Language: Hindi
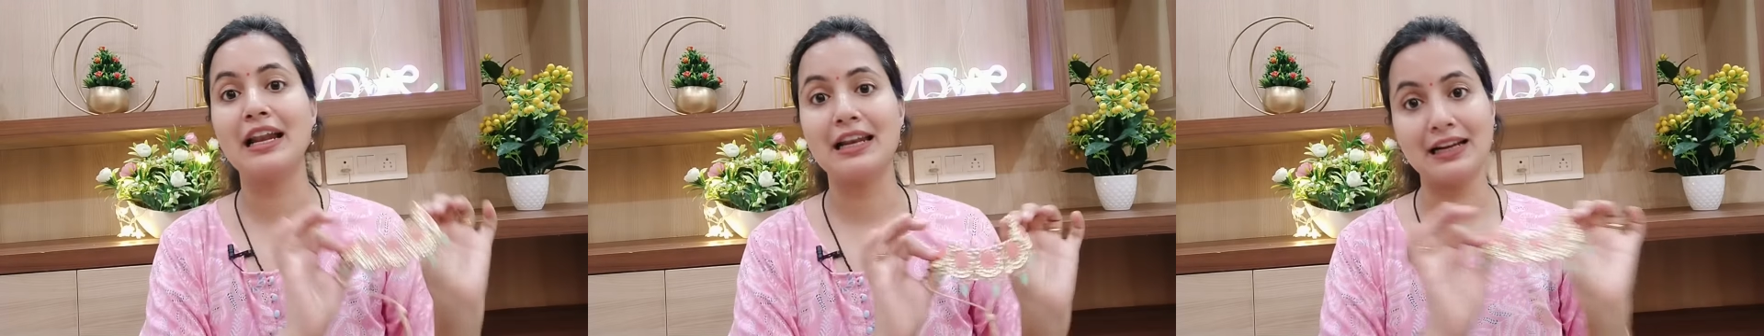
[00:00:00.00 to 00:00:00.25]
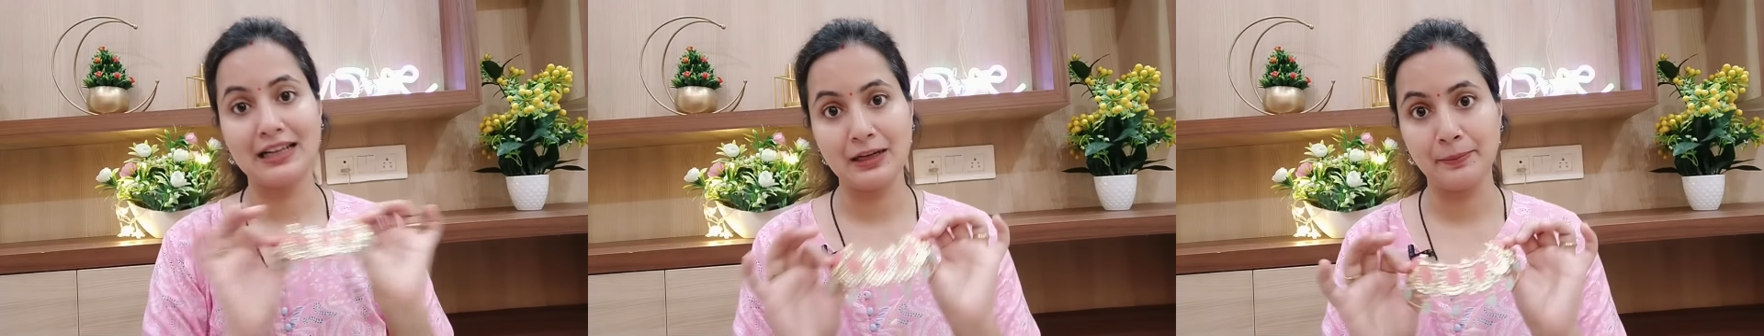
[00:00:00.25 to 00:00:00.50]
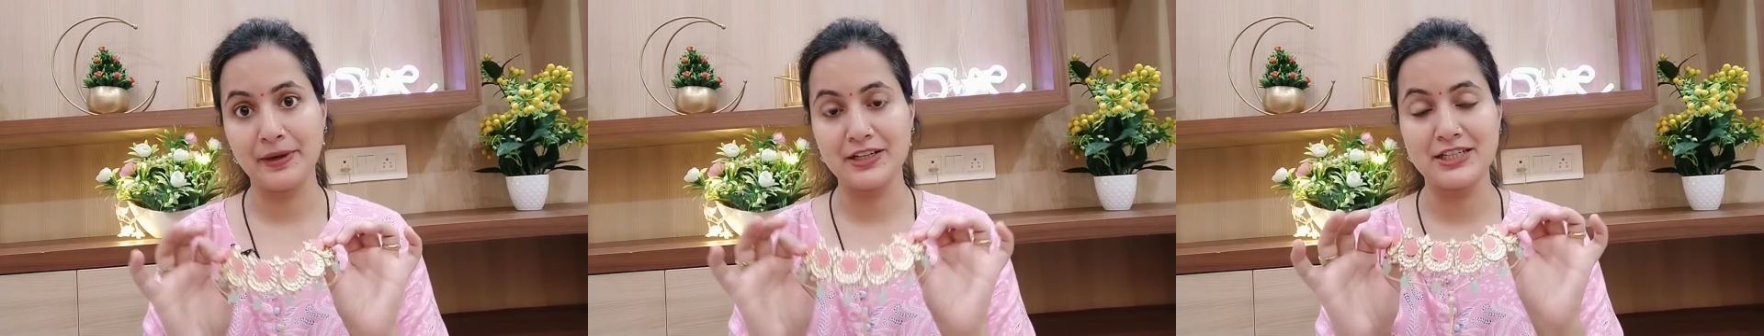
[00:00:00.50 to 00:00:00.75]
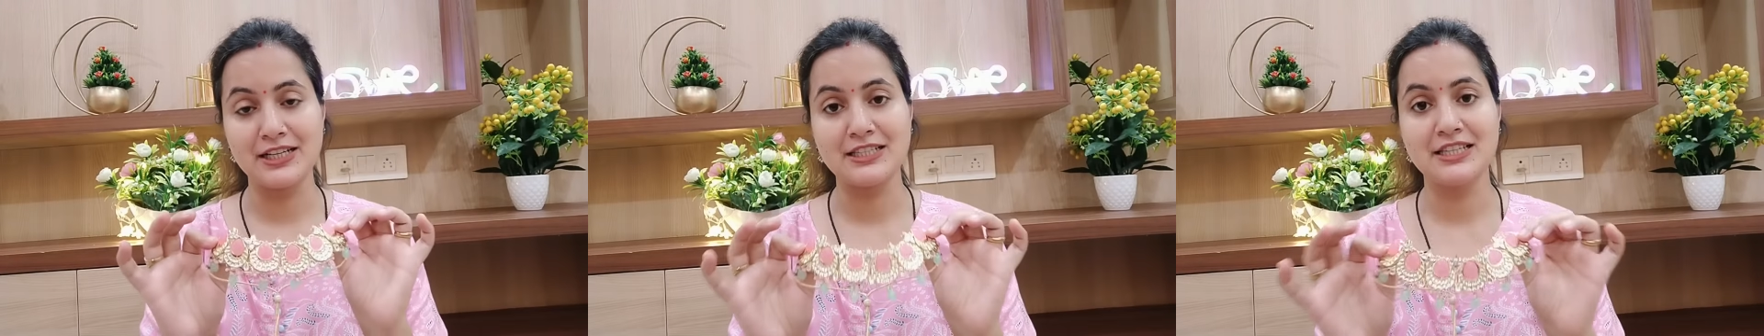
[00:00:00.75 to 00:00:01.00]
अलग अलग
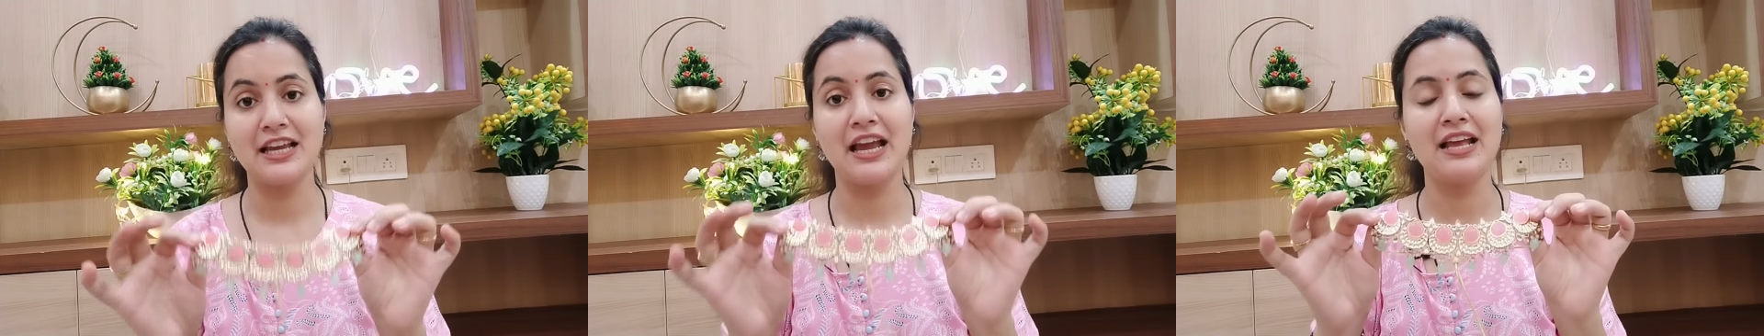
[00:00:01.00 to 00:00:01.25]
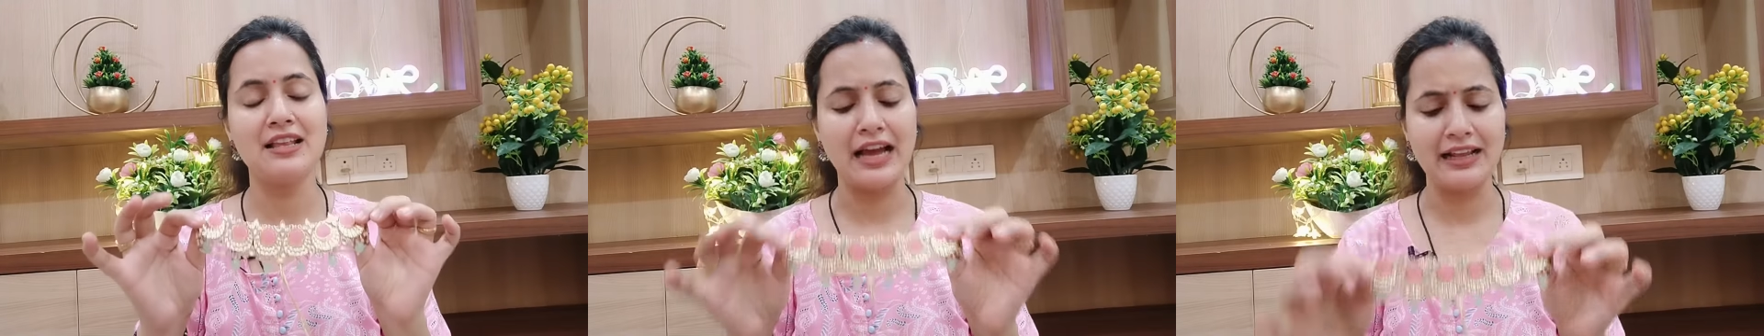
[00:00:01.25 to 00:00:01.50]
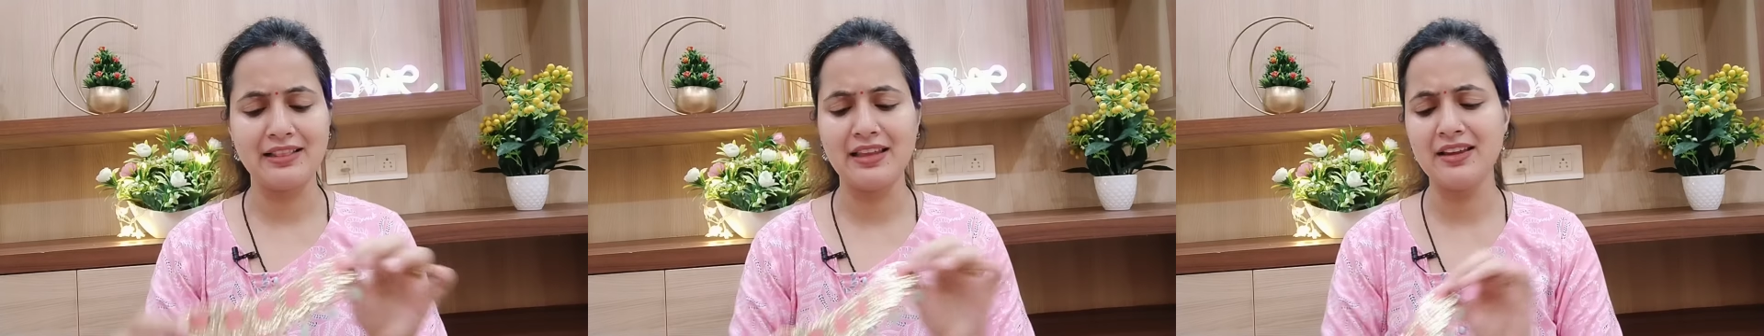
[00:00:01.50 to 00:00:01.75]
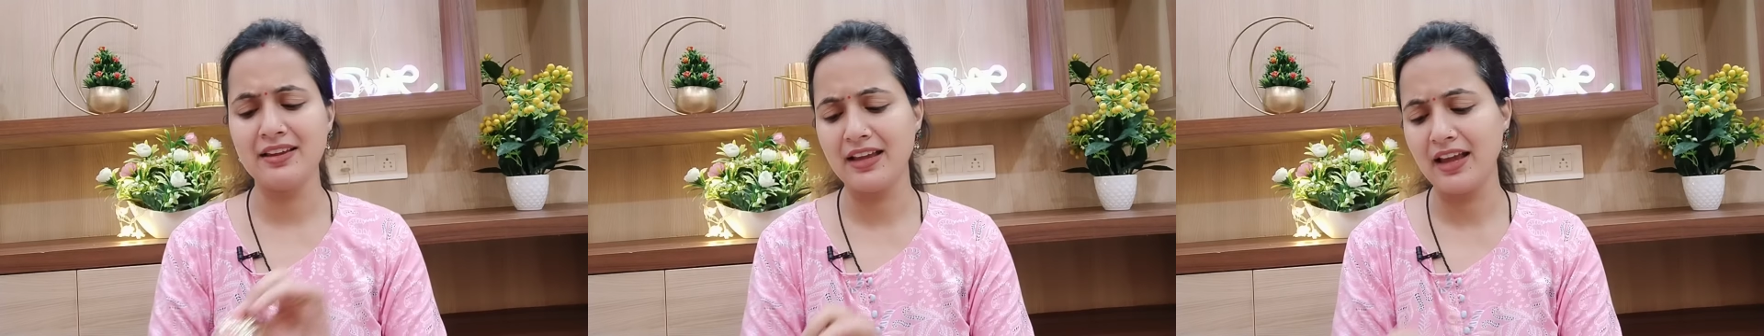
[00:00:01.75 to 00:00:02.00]
परचेज़ किए हैं आई
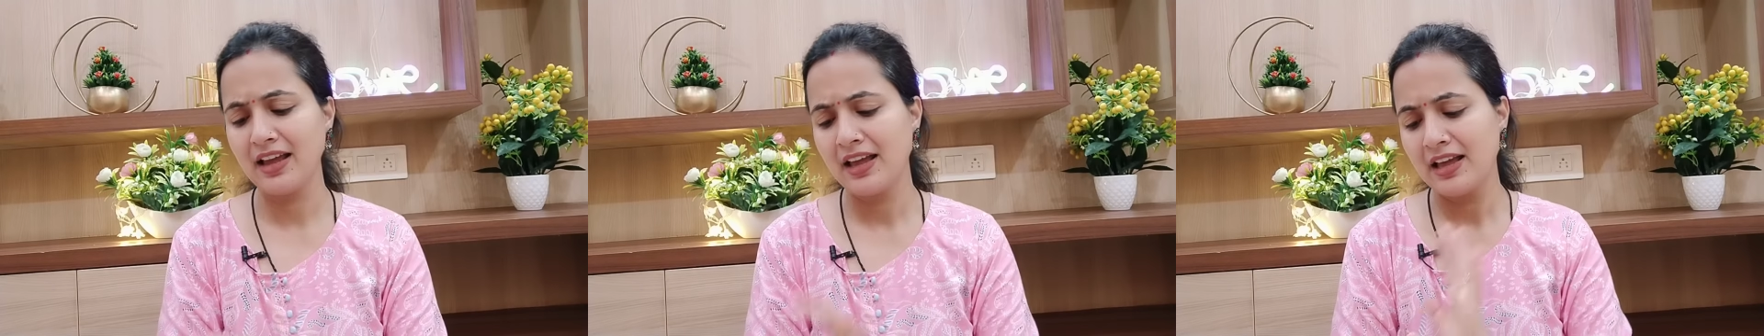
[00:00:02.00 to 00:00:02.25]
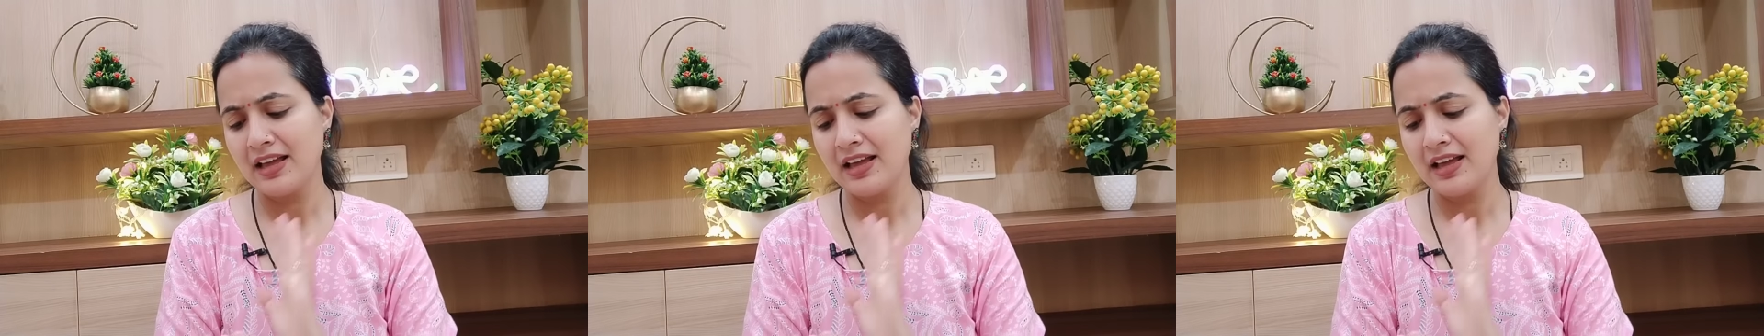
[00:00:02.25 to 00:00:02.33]
थिंक ये